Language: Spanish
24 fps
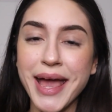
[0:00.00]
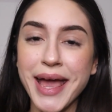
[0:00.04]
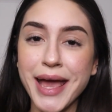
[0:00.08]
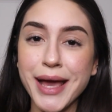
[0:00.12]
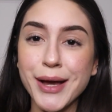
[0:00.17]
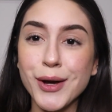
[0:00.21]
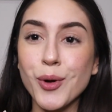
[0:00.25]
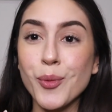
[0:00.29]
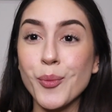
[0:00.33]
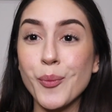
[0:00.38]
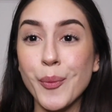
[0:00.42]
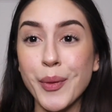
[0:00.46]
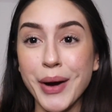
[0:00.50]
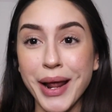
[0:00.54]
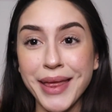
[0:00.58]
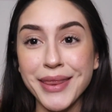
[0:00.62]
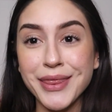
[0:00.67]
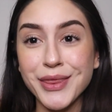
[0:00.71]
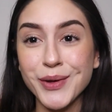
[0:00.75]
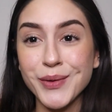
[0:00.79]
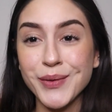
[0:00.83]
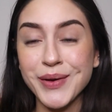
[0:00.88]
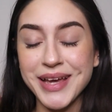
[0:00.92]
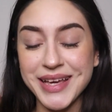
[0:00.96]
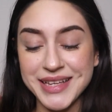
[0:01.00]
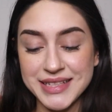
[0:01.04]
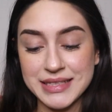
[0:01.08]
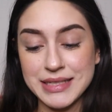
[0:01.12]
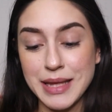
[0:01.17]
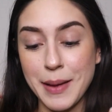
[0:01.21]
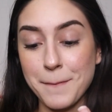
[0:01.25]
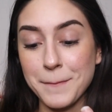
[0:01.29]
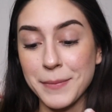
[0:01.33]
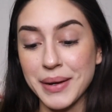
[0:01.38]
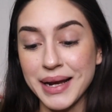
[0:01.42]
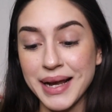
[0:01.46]
eh, comprando
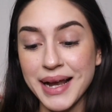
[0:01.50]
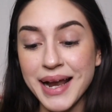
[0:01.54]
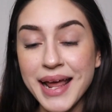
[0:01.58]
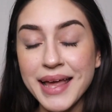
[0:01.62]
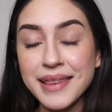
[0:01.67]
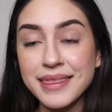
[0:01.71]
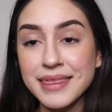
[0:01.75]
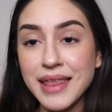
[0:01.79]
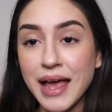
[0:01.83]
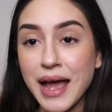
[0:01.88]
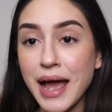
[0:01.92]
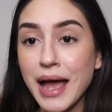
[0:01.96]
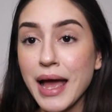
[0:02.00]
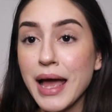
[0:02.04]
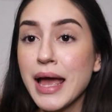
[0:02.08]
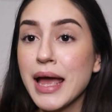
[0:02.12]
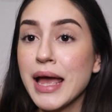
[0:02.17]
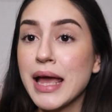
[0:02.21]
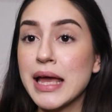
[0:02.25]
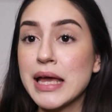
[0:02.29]
esta paleta,